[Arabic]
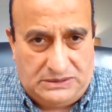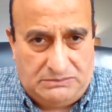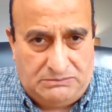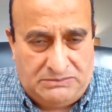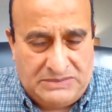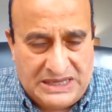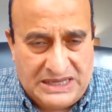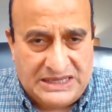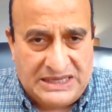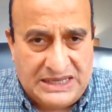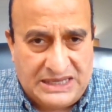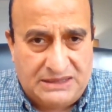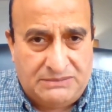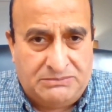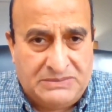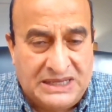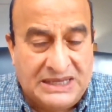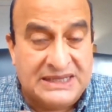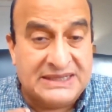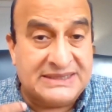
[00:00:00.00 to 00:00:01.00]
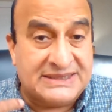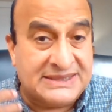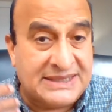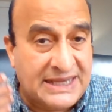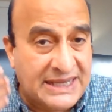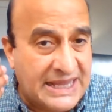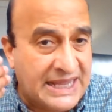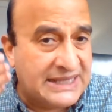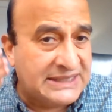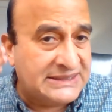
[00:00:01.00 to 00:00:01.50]
ما ما
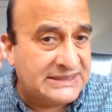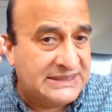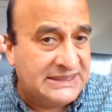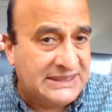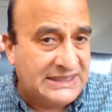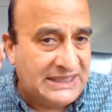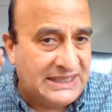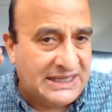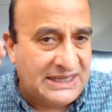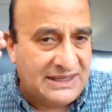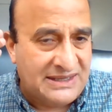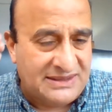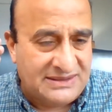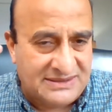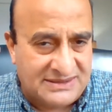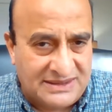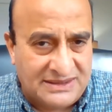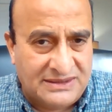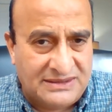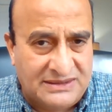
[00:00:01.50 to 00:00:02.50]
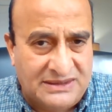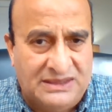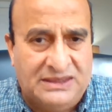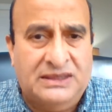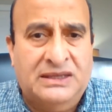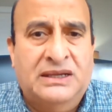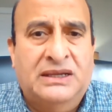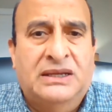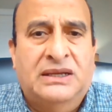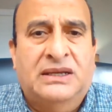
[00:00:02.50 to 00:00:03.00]
سياتي الى ذهني
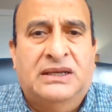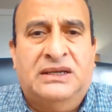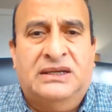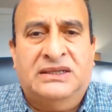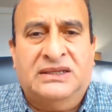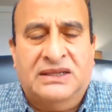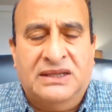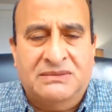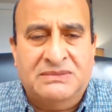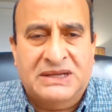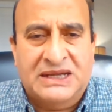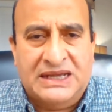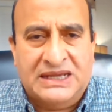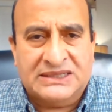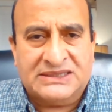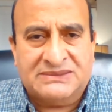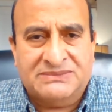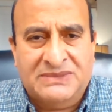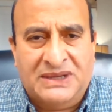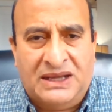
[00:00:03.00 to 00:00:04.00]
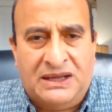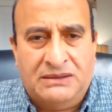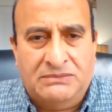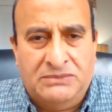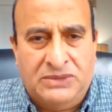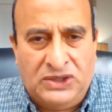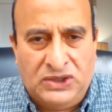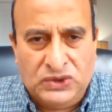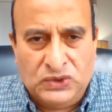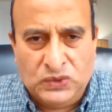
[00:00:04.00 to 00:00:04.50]
عندما أسمع
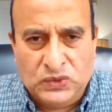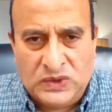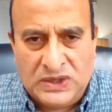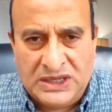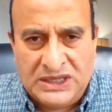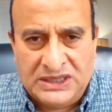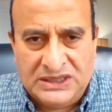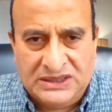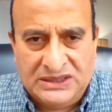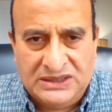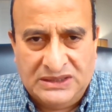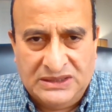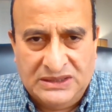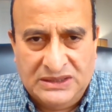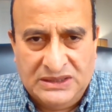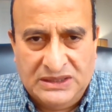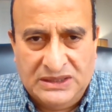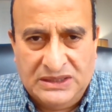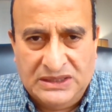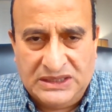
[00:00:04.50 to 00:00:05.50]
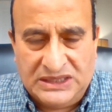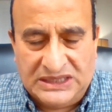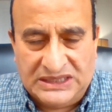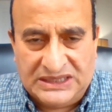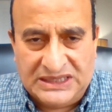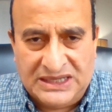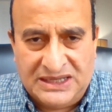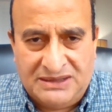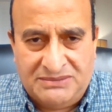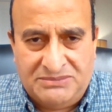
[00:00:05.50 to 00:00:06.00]
بعنوان
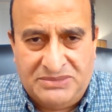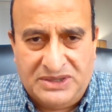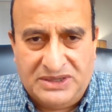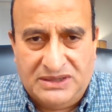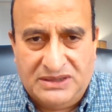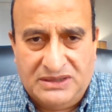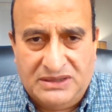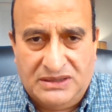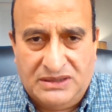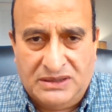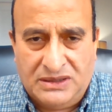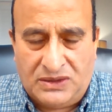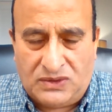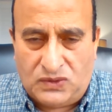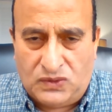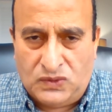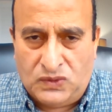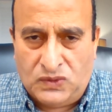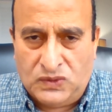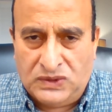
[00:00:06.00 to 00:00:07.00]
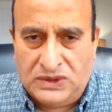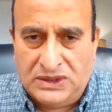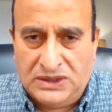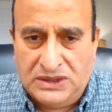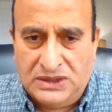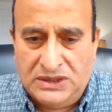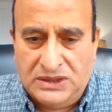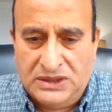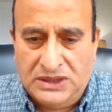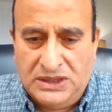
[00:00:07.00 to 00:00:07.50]
كتاب يقول
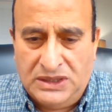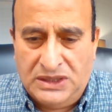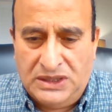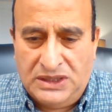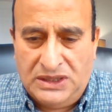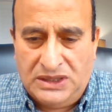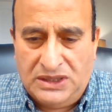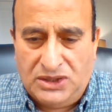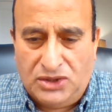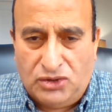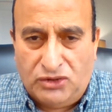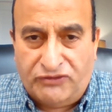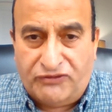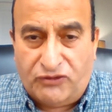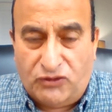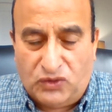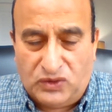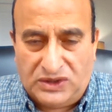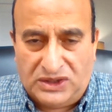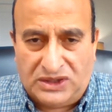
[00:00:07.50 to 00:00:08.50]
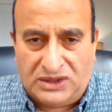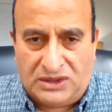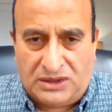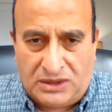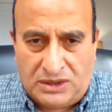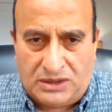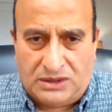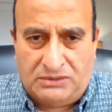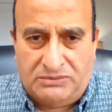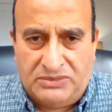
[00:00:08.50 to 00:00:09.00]
أفول
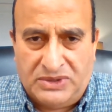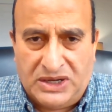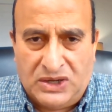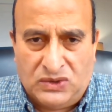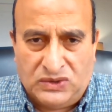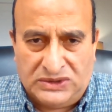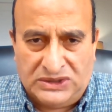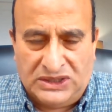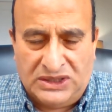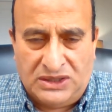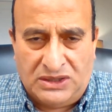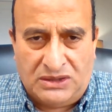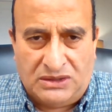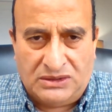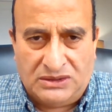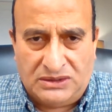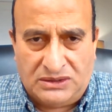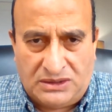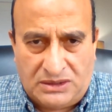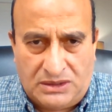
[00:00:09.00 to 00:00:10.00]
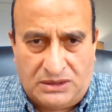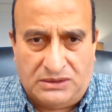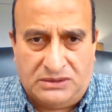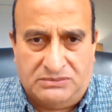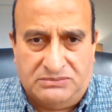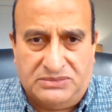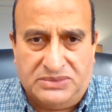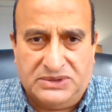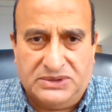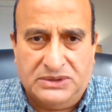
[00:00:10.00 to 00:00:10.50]
الغرب أو انهيار الغرب
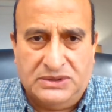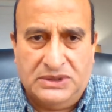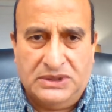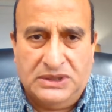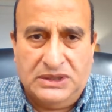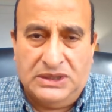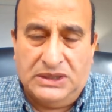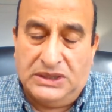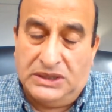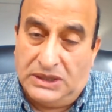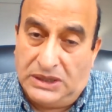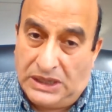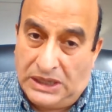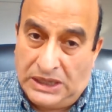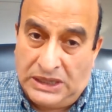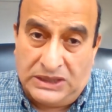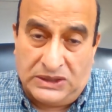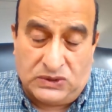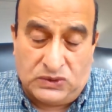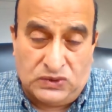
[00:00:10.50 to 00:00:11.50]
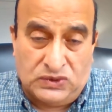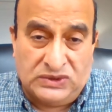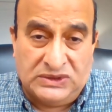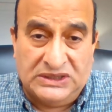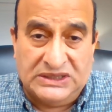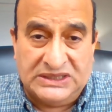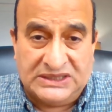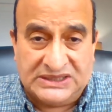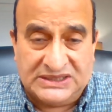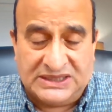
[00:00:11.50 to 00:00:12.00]
هيكون
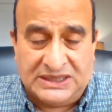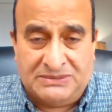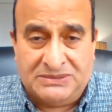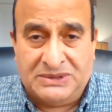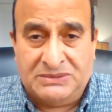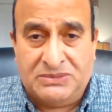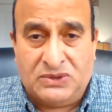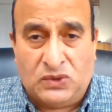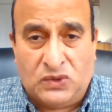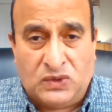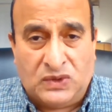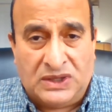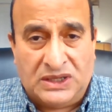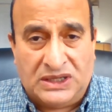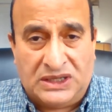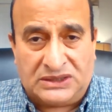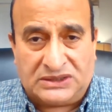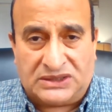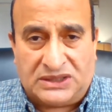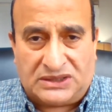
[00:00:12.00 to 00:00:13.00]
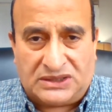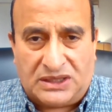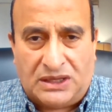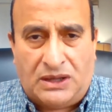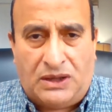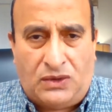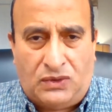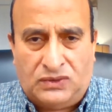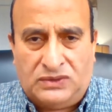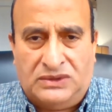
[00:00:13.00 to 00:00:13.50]
السبب هو
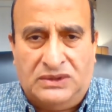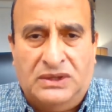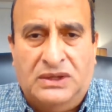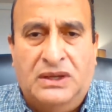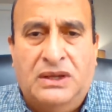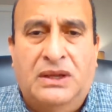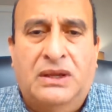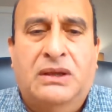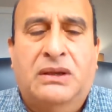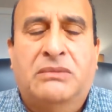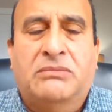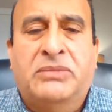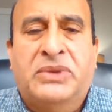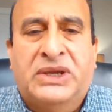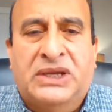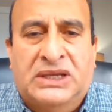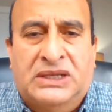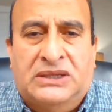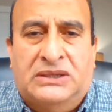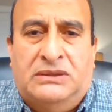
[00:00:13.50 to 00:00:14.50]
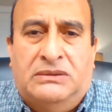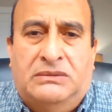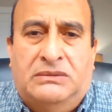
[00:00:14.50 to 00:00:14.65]
التطاحن بين